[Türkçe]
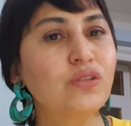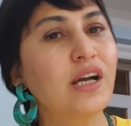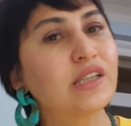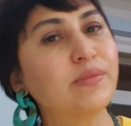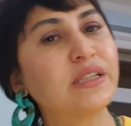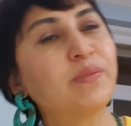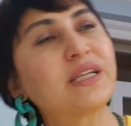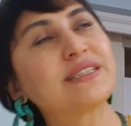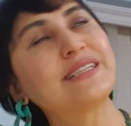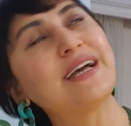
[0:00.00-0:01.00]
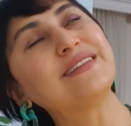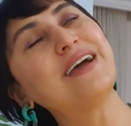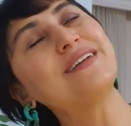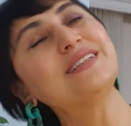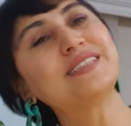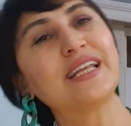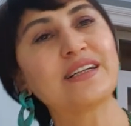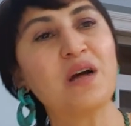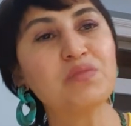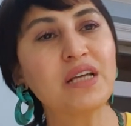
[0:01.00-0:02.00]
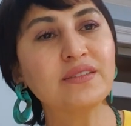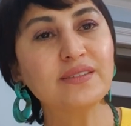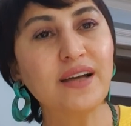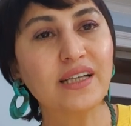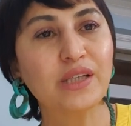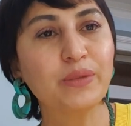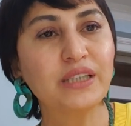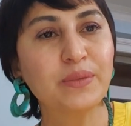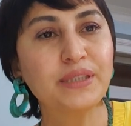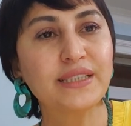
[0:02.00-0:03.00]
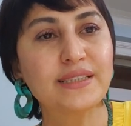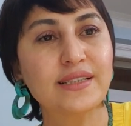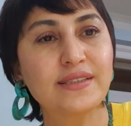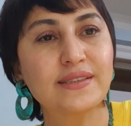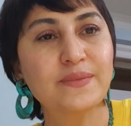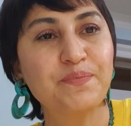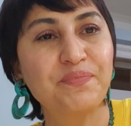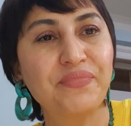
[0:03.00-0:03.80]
Takip etmek isteyenler Instagram'dan da takip edebilirsiniz.